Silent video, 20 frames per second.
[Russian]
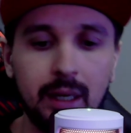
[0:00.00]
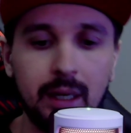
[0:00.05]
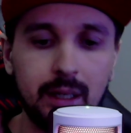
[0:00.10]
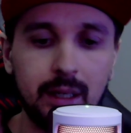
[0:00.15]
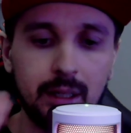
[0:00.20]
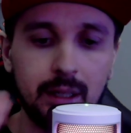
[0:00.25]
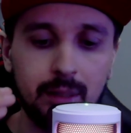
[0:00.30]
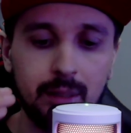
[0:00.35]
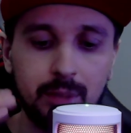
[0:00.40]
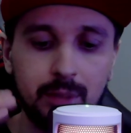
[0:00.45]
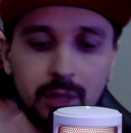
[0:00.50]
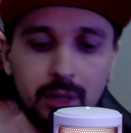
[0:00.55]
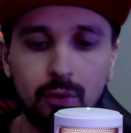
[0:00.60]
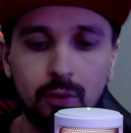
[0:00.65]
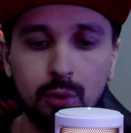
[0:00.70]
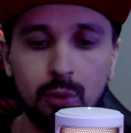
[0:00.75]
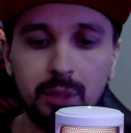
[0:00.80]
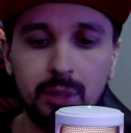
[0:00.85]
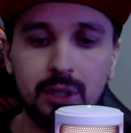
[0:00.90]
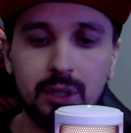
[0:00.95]
А,
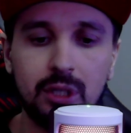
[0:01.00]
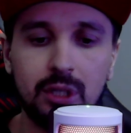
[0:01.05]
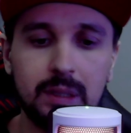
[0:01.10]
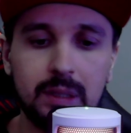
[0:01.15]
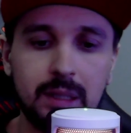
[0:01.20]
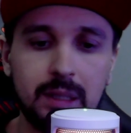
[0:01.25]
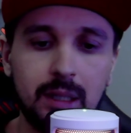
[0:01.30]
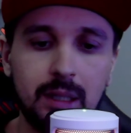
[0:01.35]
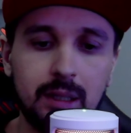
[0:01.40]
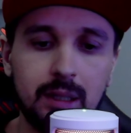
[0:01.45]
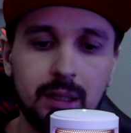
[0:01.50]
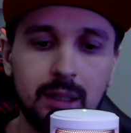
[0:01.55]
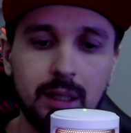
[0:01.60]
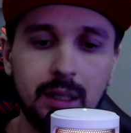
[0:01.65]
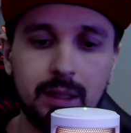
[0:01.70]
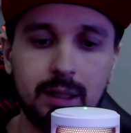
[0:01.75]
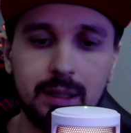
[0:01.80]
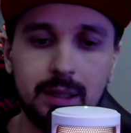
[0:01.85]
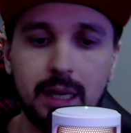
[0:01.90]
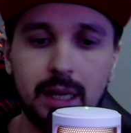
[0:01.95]
микрофон у меня сейчас стоит на
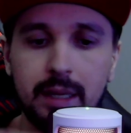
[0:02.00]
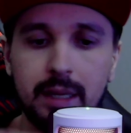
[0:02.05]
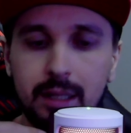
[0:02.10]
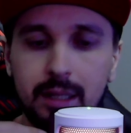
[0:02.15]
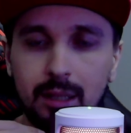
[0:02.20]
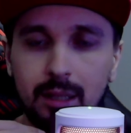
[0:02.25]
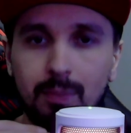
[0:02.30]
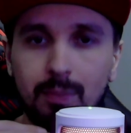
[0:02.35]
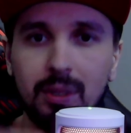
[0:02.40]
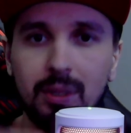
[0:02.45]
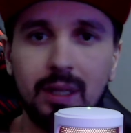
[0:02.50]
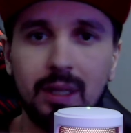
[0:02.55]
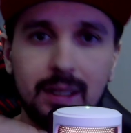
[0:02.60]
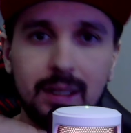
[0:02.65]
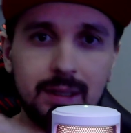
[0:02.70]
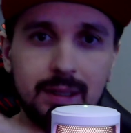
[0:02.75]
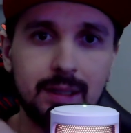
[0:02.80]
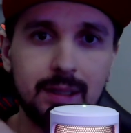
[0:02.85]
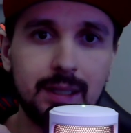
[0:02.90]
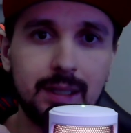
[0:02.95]
расстоянии где-то
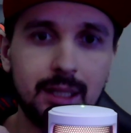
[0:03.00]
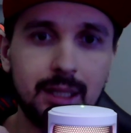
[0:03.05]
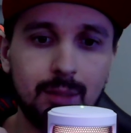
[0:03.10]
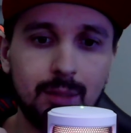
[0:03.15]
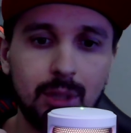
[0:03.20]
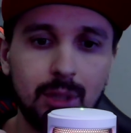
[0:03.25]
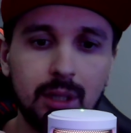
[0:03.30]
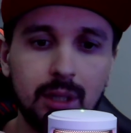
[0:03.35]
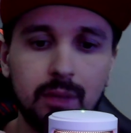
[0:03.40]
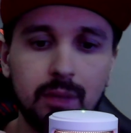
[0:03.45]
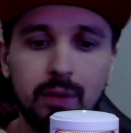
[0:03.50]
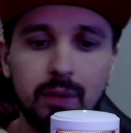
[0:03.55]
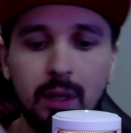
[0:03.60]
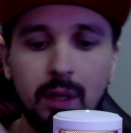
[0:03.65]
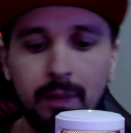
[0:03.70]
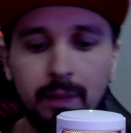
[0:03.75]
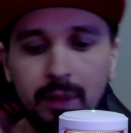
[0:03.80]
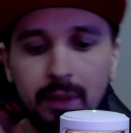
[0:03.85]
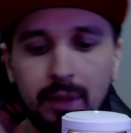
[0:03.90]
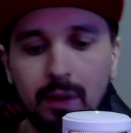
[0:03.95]
15 сантиметров.
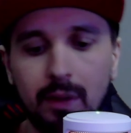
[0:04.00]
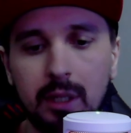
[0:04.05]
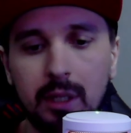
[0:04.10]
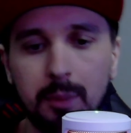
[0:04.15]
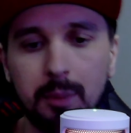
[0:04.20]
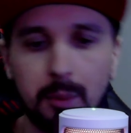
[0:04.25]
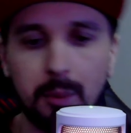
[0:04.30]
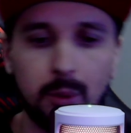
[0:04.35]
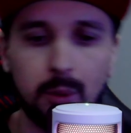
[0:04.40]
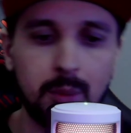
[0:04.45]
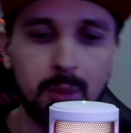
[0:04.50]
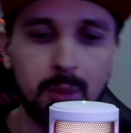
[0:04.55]
Давайте попробуем